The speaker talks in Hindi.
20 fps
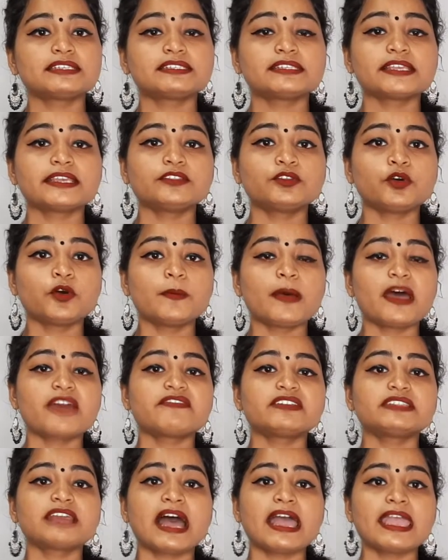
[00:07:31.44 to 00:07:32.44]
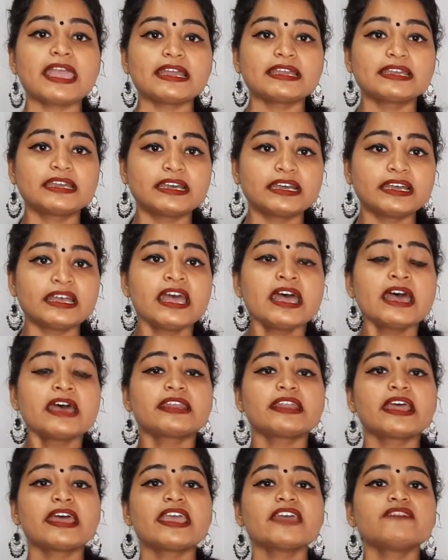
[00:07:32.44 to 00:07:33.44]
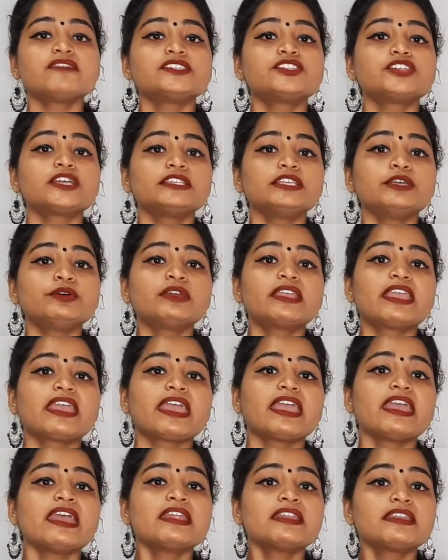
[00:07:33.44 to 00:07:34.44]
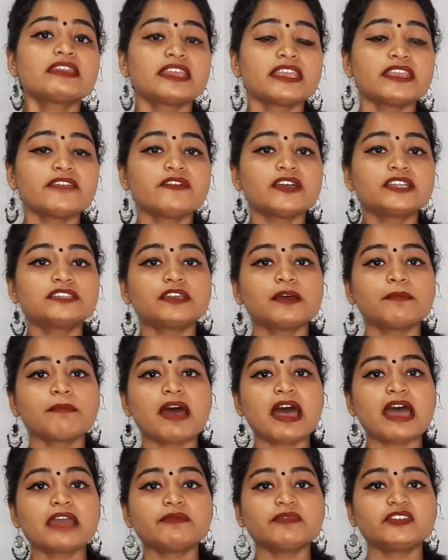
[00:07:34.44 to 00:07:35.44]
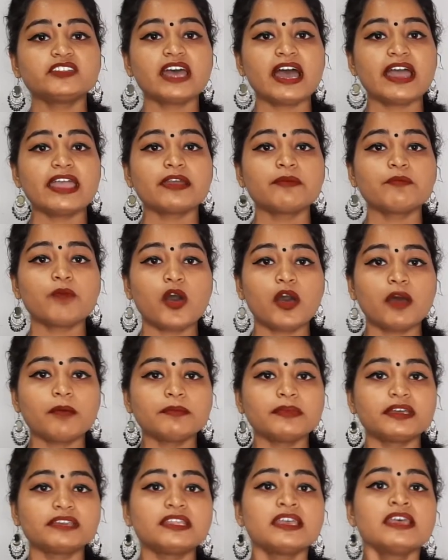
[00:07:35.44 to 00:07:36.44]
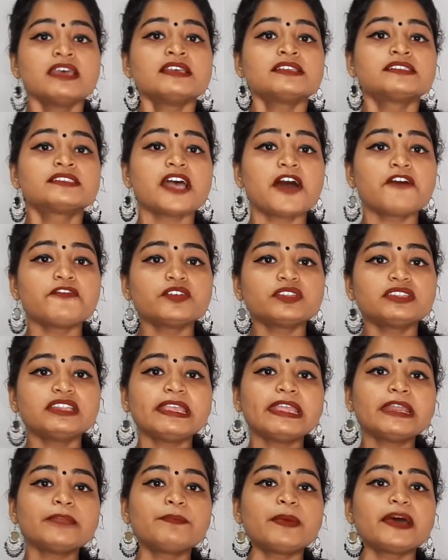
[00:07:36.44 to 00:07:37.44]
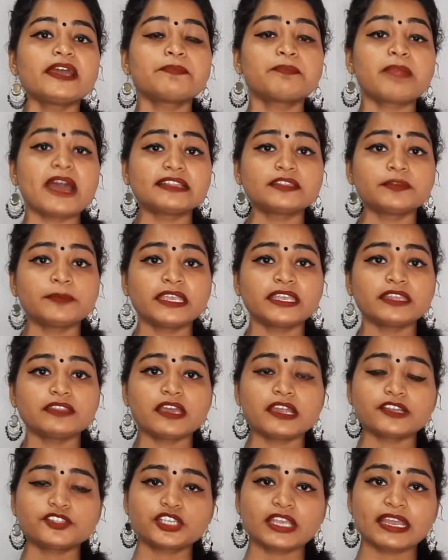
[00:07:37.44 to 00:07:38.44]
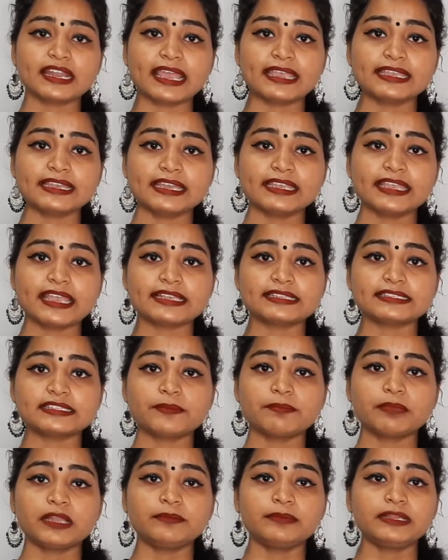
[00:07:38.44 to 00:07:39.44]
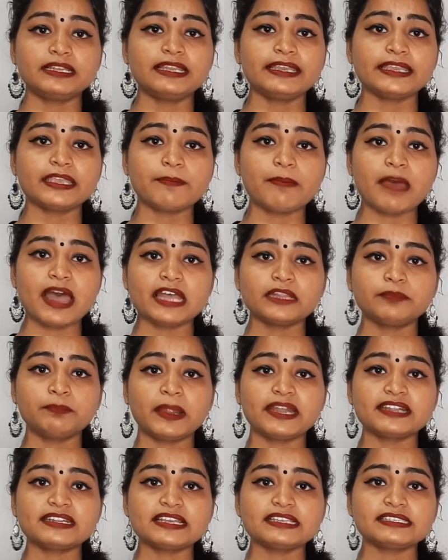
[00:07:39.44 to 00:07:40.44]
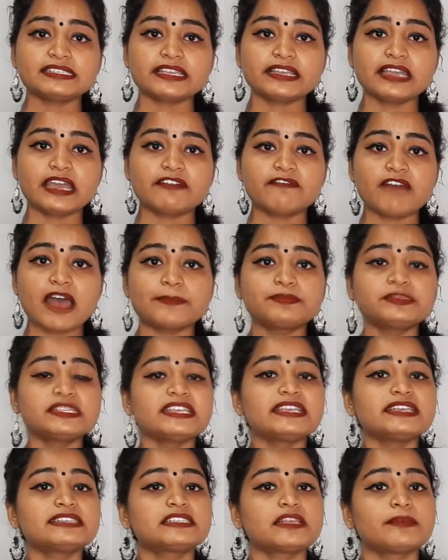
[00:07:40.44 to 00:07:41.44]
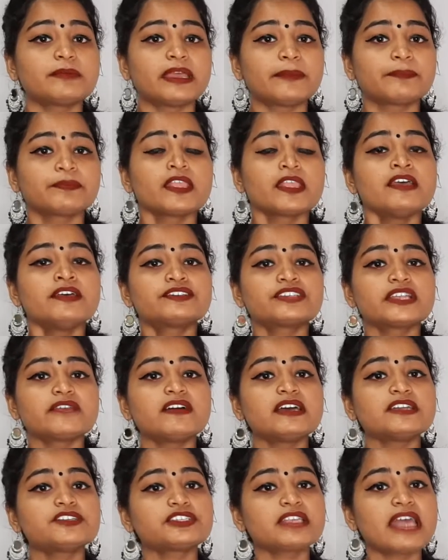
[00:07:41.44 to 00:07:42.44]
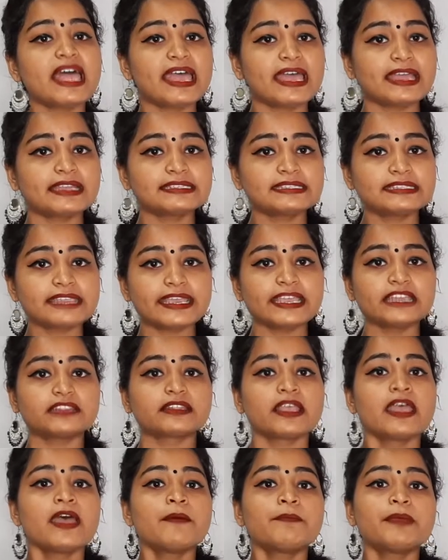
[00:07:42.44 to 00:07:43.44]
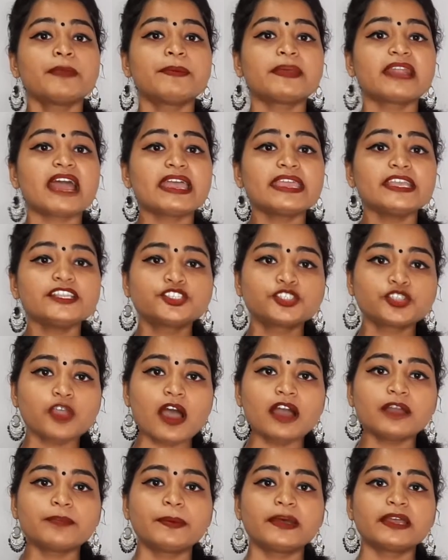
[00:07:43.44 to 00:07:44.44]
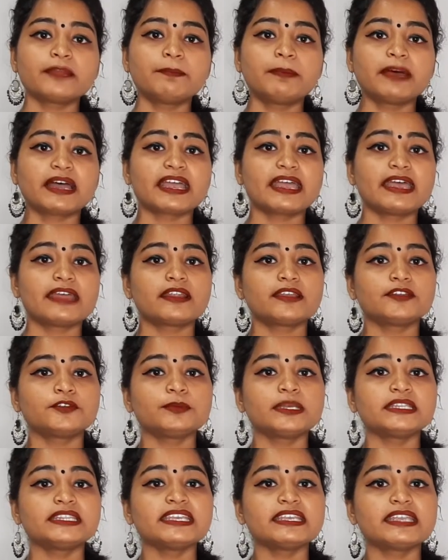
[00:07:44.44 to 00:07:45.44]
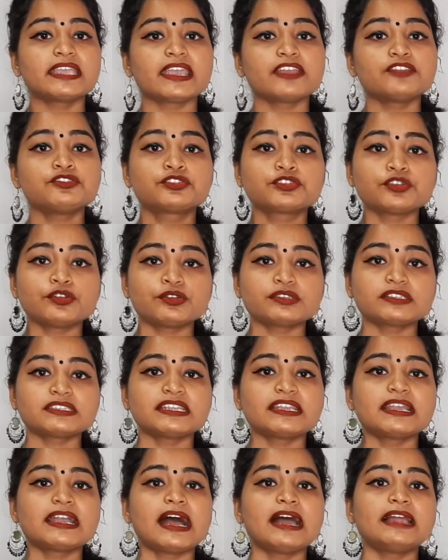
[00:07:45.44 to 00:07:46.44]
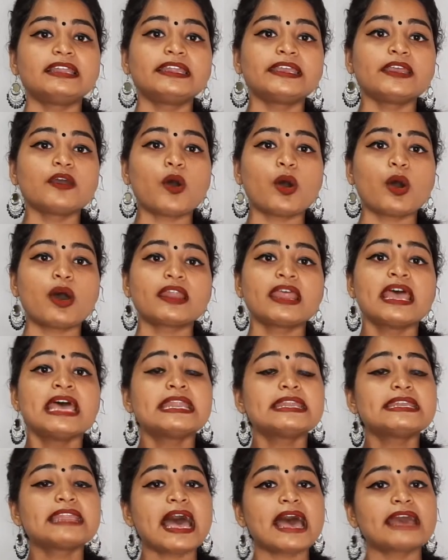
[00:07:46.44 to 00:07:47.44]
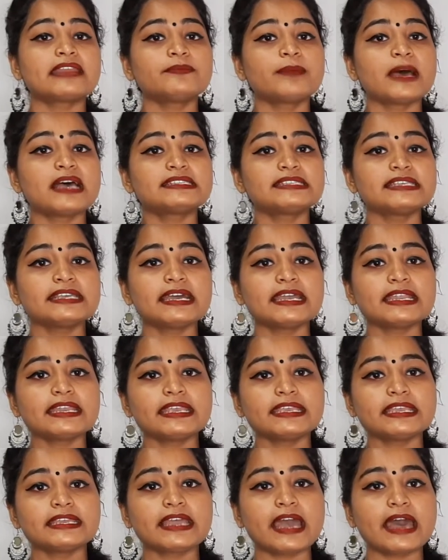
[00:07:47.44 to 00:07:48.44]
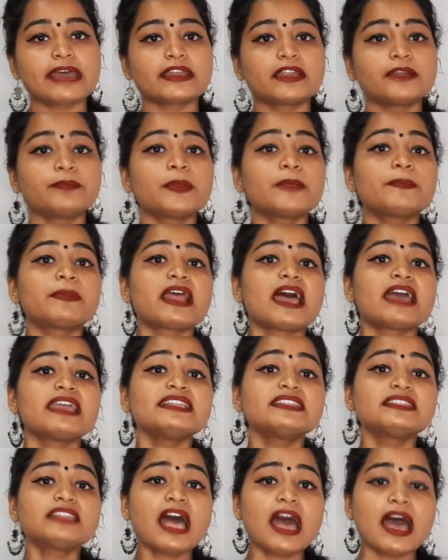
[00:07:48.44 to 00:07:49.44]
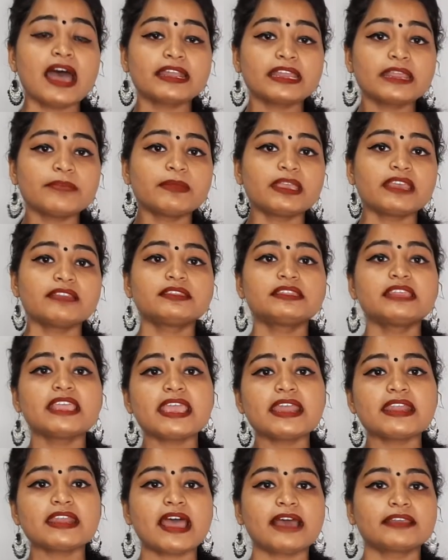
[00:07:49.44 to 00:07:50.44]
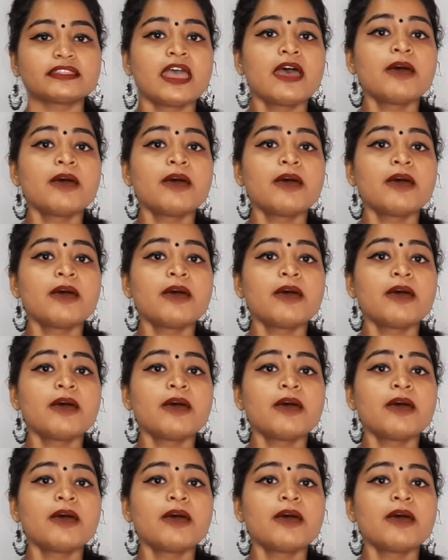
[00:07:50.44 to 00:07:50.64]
से दो बार विधायक रहे व जदयू के निवर्तमान विधायक मोहम्मद सफुद्दीन पर प्राथमिकी दर्ज कराई गई है सिंबल मिलने के बाद पटना से घर वापसी के समय शिवर शहर सहित पिपराही चौक पर बगैर अनुमति के जुलूस निकालने और नारेबाजी करने के कारण पिपराही थाने में देर रात